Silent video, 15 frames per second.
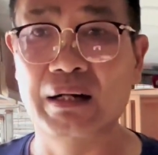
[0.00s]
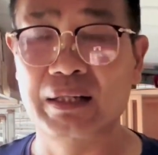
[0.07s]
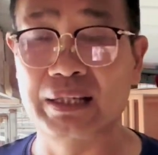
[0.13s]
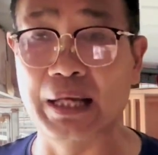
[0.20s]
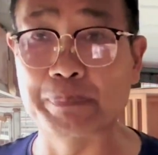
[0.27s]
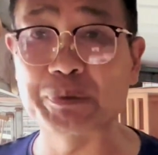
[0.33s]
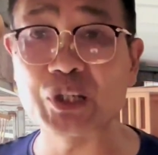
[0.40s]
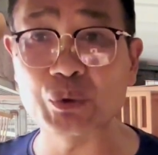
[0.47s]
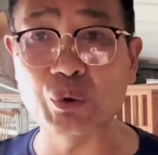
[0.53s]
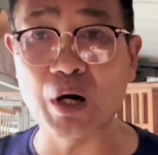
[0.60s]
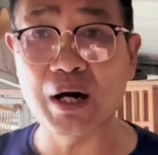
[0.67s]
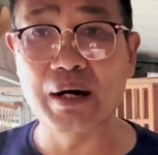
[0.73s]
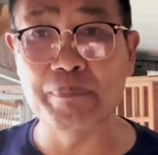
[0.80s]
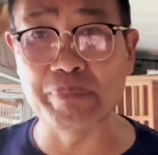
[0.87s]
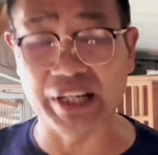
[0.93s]
也不是
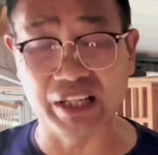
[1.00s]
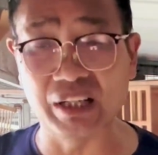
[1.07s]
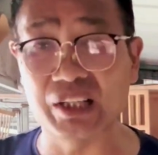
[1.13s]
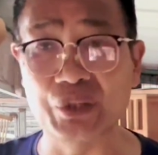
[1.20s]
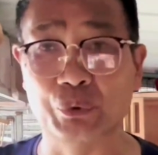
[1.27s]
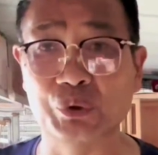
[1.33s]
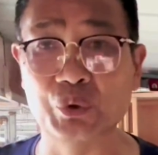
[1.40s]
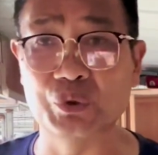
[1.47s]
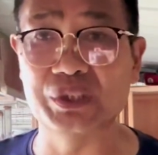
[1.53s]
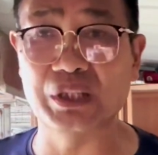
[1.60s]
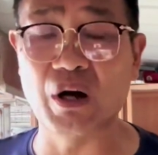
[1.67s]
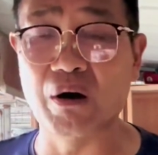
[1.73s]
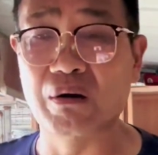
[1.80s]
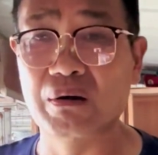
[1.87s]
说每个鸽友都知道。